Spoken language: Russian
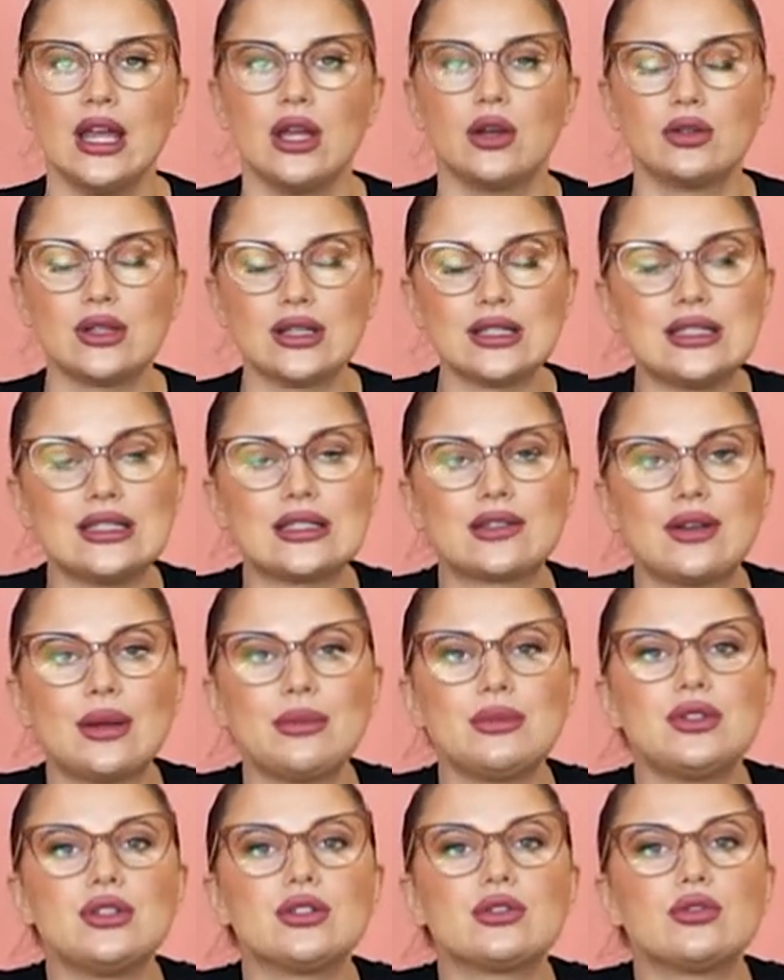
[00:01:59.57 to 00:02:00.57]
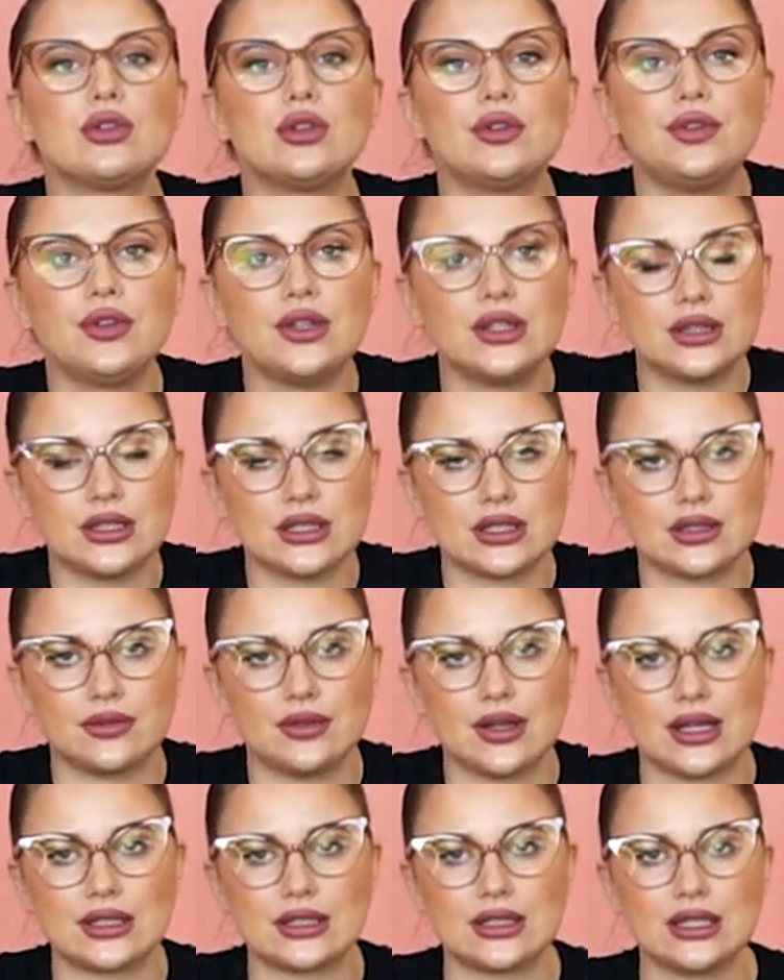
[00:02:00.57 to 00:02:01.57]
И у нас есть с вами дисульфидные
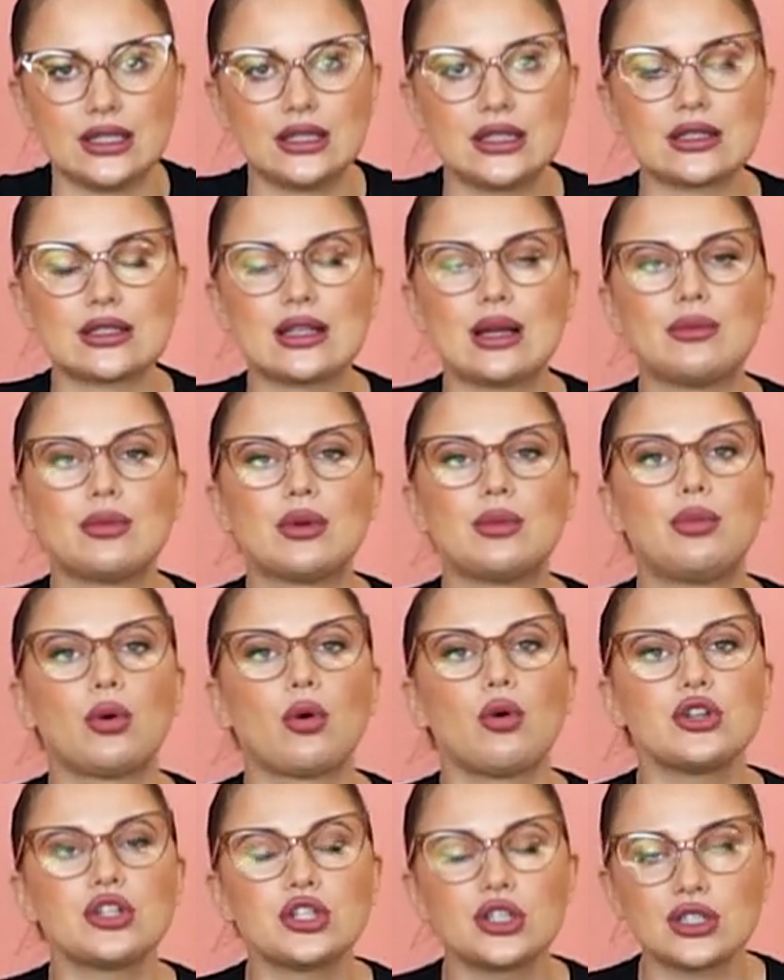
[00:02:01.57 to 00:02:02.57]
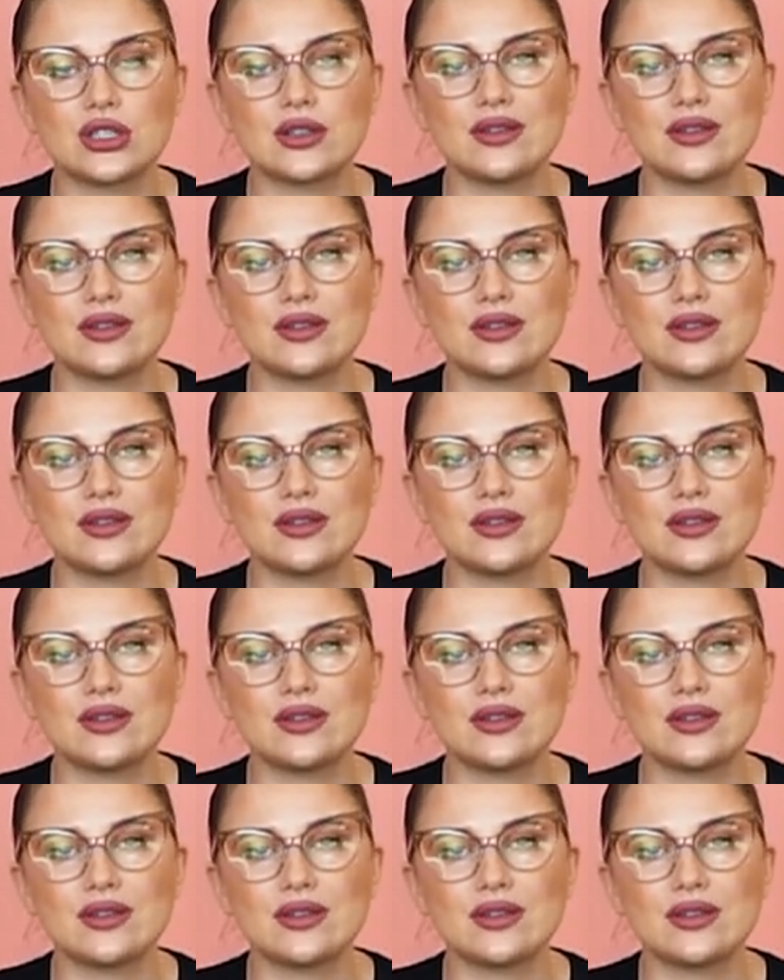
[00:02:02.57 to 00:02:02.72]
связи. Это самые прочные